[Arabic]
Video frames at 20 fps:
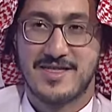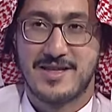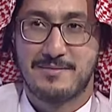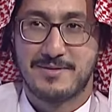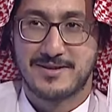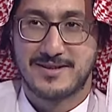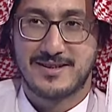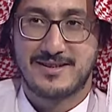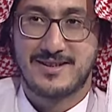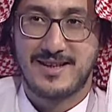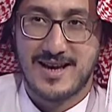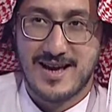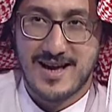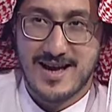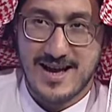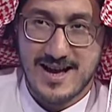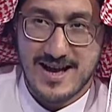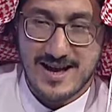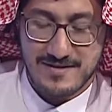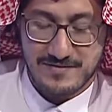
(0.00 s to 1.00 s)
ضبطت
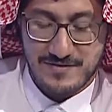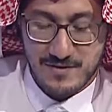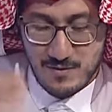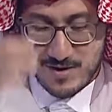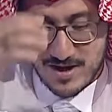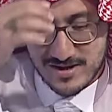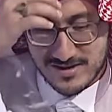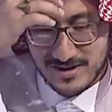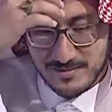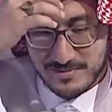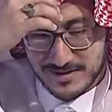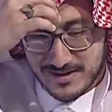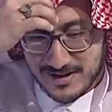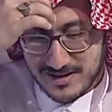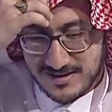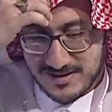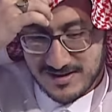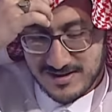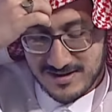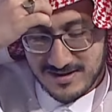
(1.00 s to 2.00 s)
يا فواز
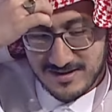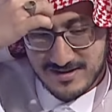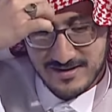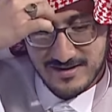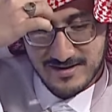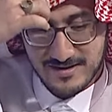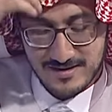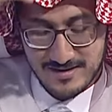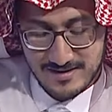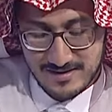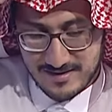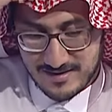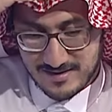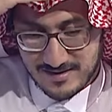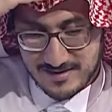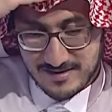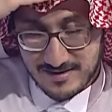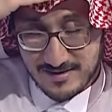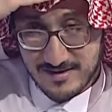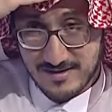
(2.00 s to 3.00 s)
ضبطت؟
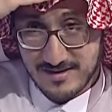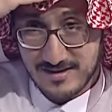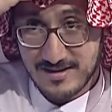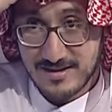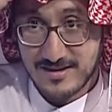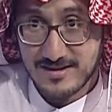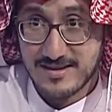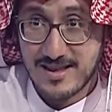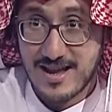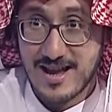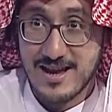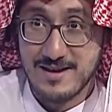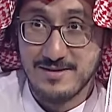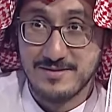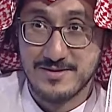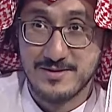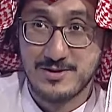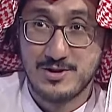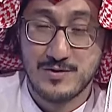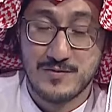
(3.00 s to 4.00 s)
ضبطت الحمد لله
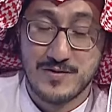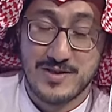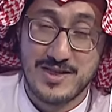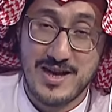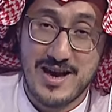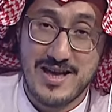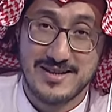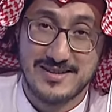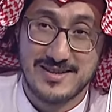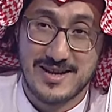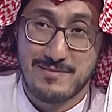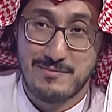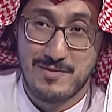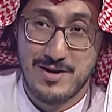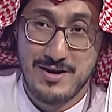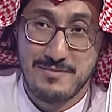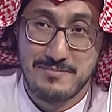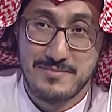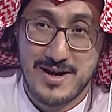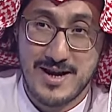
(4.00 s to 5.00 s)
طيب شوف الثاني ترى
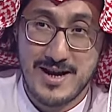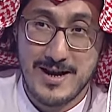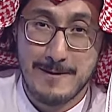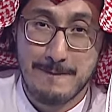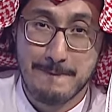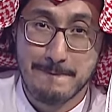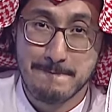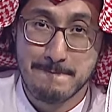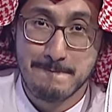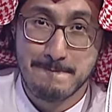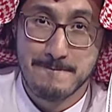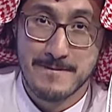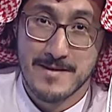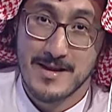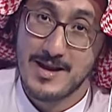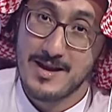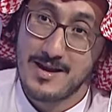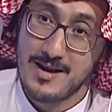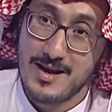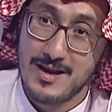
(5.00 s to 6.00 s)
مهم ها؟
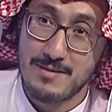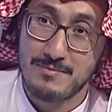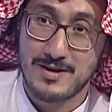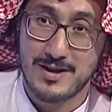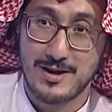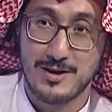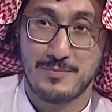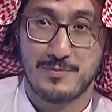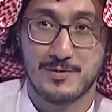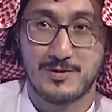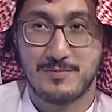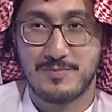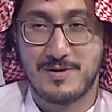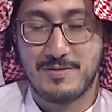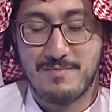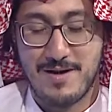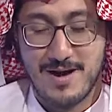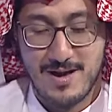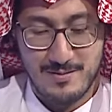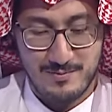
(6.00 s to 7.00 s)
ان شاء الله يمكن يضبط
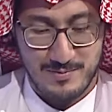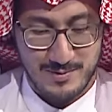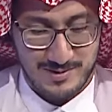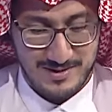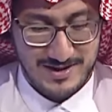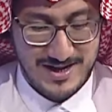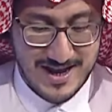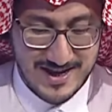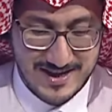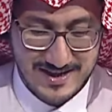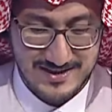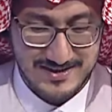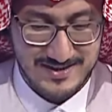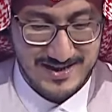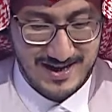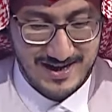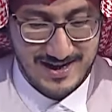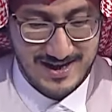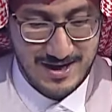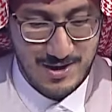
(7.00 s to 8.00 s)
يمكن ما يضبط لكن ان
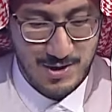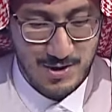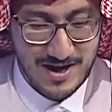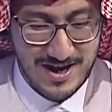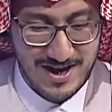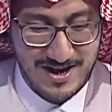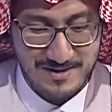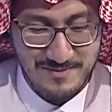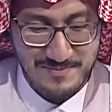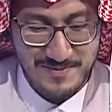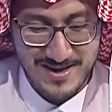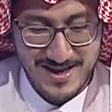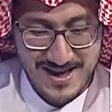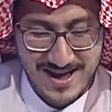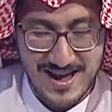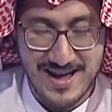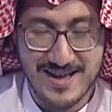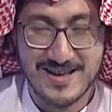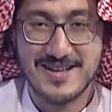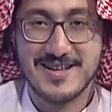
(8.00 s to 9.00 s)
شاء الله اللغه
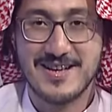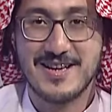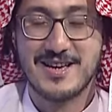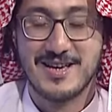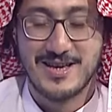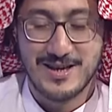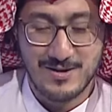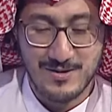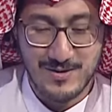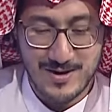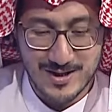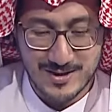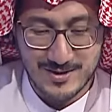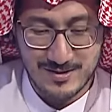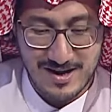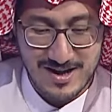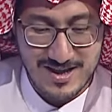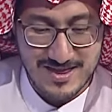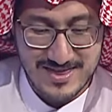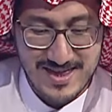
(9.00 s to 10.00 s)
العربيه يقول
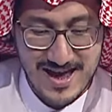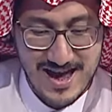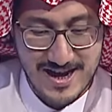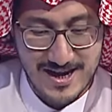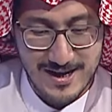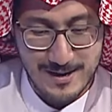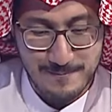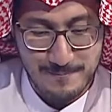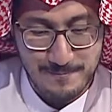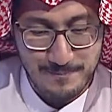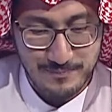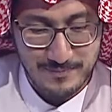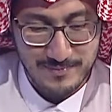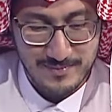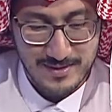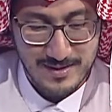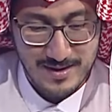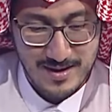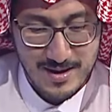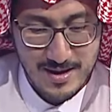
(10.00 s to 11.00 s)
السؤال الثاني
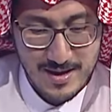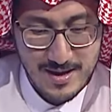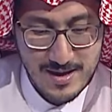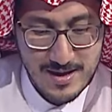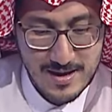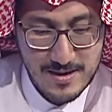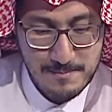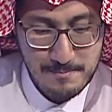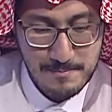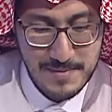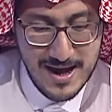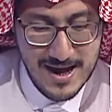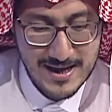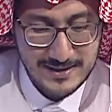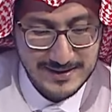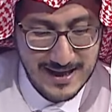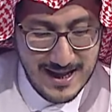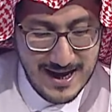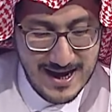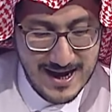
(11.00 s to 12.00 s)
ما
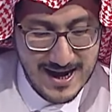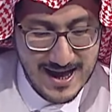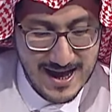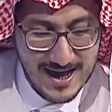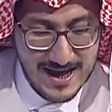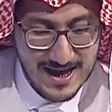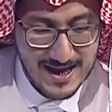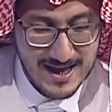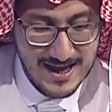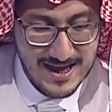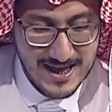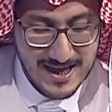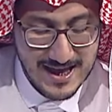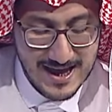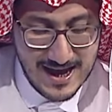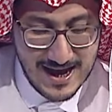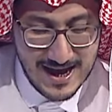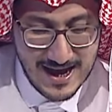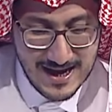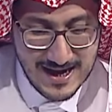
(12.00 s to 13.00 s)
دل
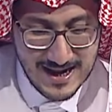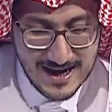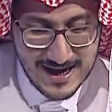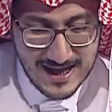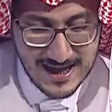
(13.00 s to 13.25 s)
على